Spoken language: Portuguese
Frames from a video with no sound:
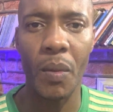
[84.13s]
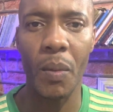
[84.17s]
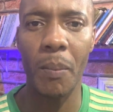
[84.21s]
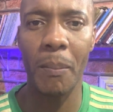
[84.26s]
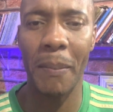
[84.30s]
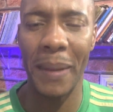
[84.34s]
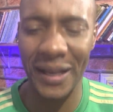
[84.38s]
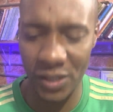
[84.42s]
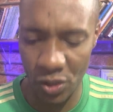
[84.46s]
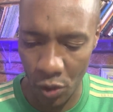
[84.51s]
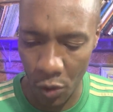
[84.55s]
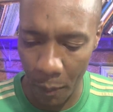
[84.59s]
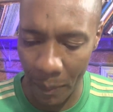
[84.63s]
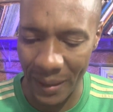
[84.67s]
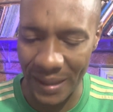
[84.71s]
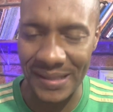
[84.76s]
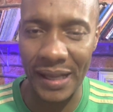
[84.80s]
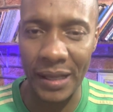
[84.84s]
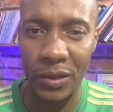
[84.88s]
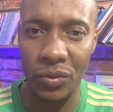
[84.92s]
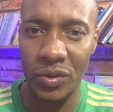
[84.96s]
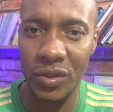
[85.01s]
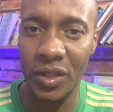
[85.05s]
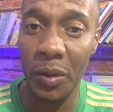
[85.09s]
Mas com o
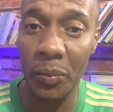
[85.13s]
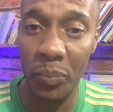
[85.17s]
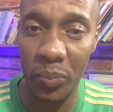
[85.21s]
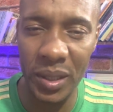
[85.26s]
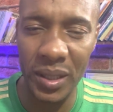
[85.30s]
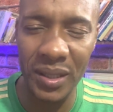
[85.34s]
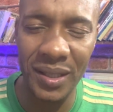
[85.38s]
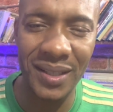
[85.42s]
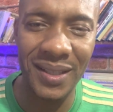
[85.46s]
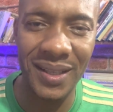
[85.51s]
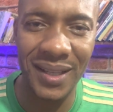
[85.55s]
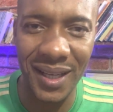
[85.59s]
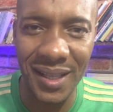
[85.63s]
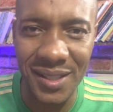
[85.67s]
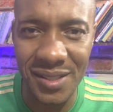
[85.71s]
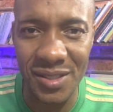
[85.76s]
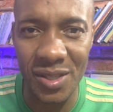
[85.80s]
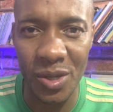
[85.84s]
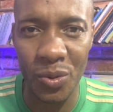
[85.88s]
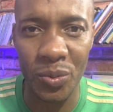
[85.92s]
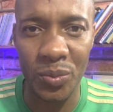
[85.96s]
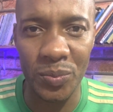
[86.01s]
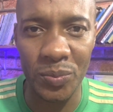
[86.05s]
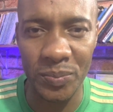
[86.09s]
passar do tempo, ele
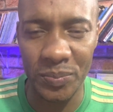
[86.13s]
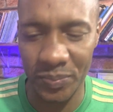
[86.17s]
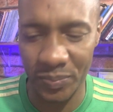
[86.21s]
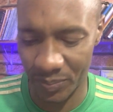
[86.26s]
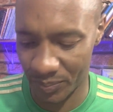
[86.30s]
cresceu.